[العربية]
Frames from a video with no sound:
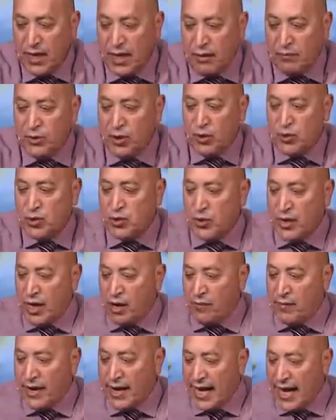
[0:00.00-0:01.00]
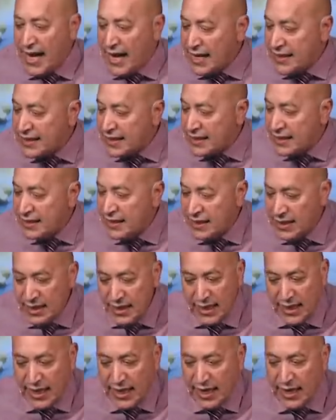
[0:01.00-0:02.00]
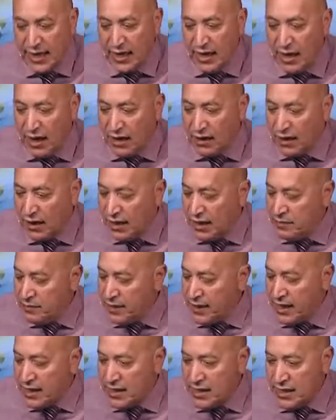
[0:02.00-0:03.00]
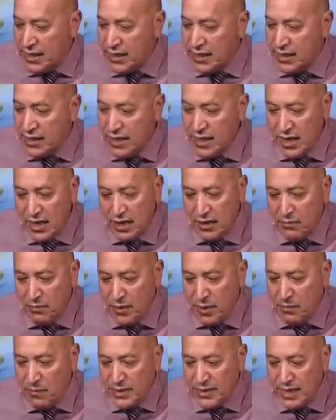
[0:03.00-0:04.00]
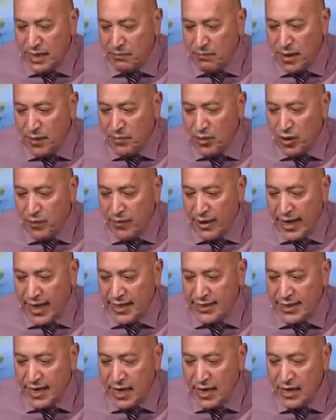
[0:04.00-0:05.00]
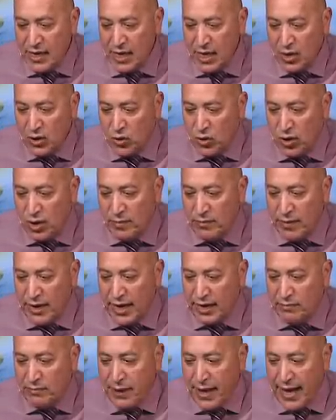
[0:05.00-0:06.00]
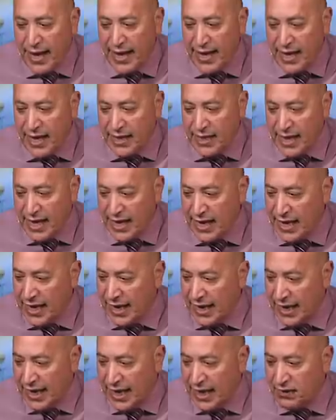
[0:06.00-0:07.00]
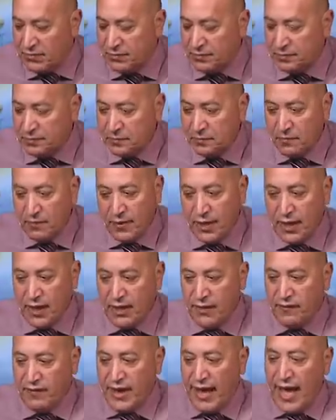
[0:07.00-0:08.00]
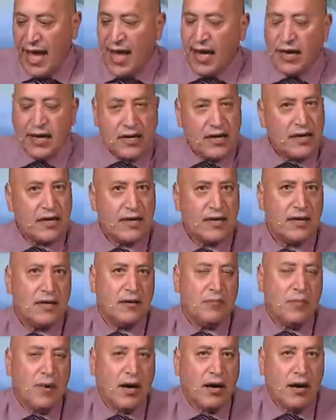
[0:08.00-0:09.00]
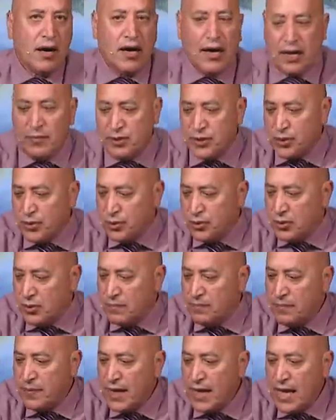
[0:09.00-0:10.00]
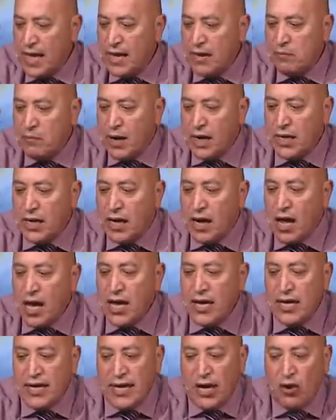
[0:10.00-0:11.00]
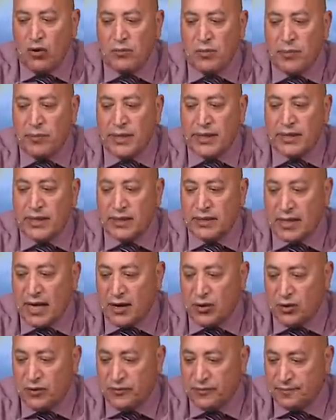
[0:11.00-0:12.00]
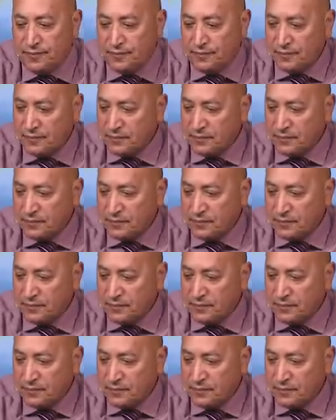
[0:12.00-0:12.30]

لم يؤذوا يوما احدا الا اقل بكثير مما سببه من اذى كل من اتباع هذا الاله. في اخر المقاله بتقول ما نراه اليوم من تطرف